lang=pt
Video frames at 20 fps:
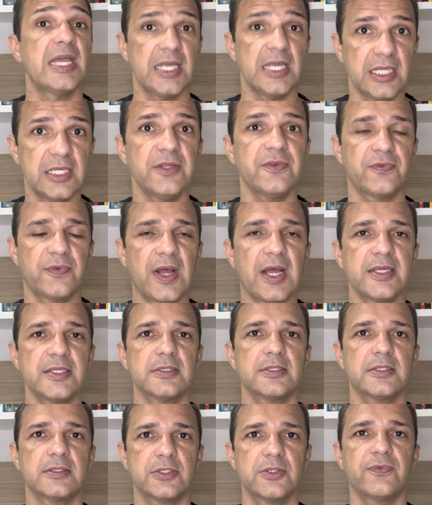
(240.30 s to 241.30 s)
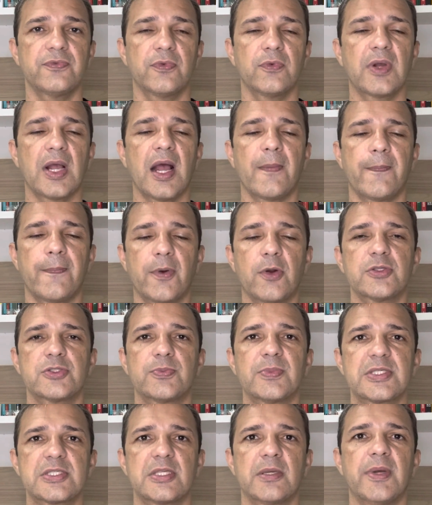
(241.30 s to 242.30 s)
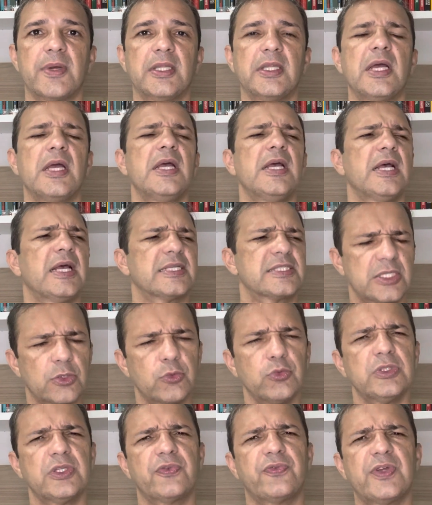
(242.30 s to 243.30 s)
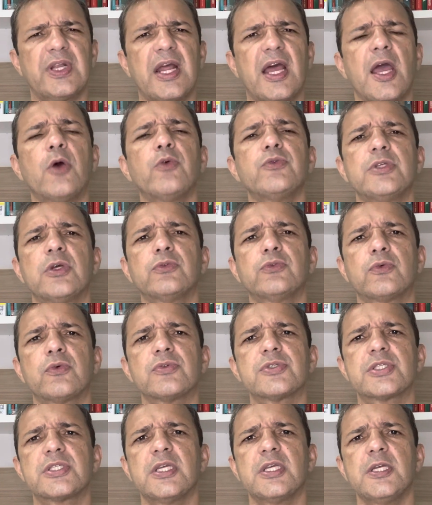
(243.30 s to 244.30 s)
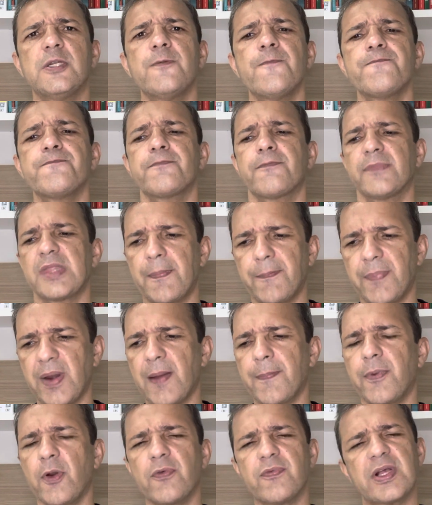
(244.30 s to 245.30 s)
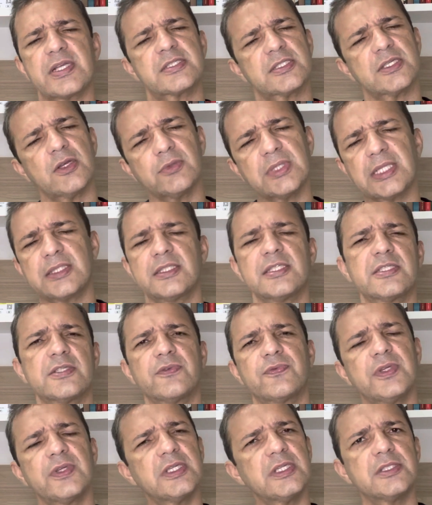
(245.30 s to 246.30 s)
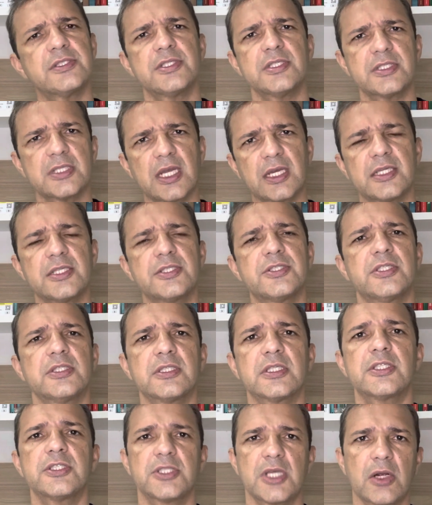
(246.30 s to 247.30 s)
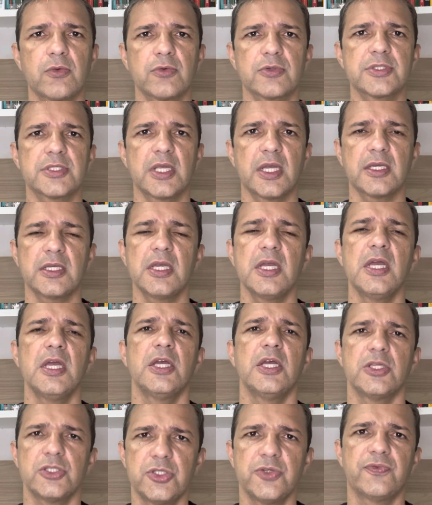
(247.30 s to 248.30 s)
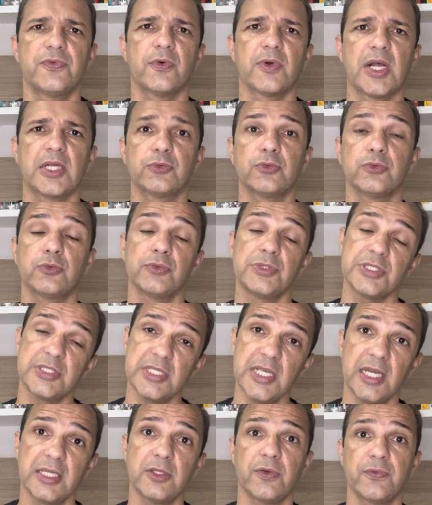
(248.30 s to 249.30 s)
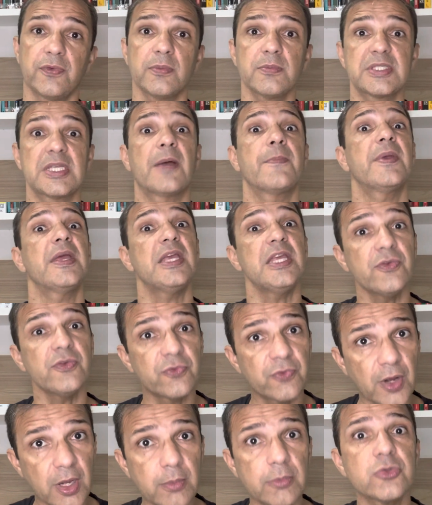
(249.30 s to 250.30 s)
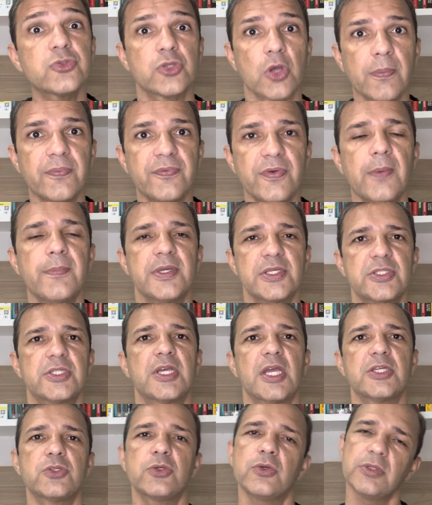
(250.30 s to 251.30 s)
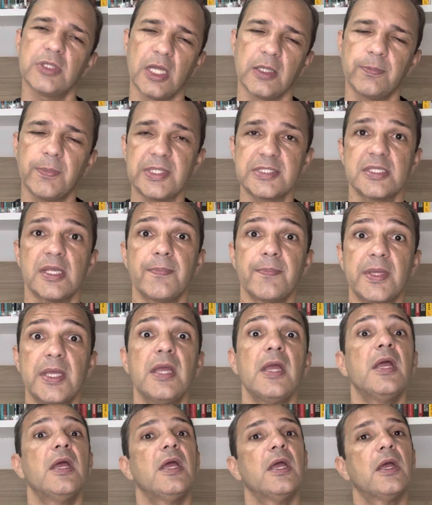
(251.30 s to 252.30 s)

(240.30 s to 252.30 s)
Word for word: Ele vai divulgar próxima semana, segunda-feira, a reunião do conselho para aprovação. Na terça-feira ele disse que acredita que já consegue divulgar tudo isso. E aí nós vamos saber e vamos, obviamente, questioná-lo para saber